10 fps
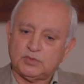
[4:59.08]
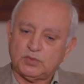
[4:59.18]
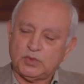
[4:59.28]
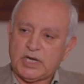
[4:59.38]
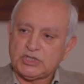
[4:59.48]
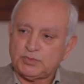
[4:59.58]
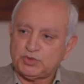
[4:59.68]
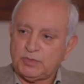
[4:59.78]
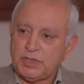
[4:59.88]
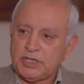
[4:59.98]
وعايش
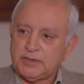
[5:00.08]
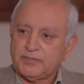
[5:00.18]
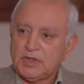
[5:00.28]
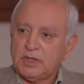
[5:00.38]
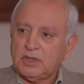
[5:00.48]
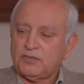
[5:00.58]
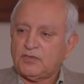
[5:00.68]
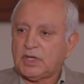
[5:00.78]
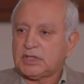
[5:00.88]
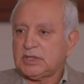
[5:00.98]
بجبلة
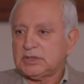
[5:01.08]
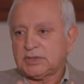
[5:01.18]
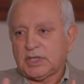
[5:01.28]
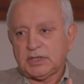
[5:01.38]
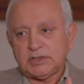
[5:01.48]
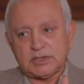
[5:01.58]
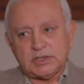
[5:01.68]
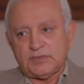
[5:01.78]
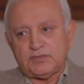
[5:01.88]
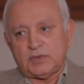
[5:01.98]
فأكيد راح يختلف